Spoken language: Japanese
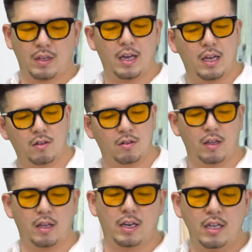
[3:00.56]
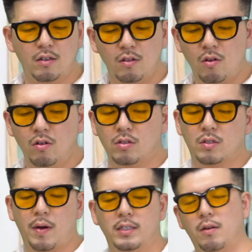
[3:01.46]
えっ、ー、と、で、リンクの方と
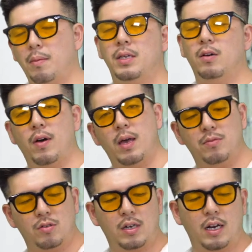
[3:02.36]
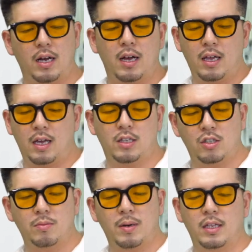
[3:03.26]
しましては、ビンゴ5から、えー、
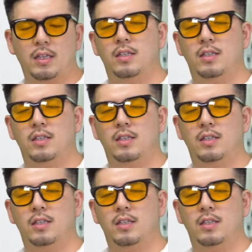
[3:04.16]
20番なん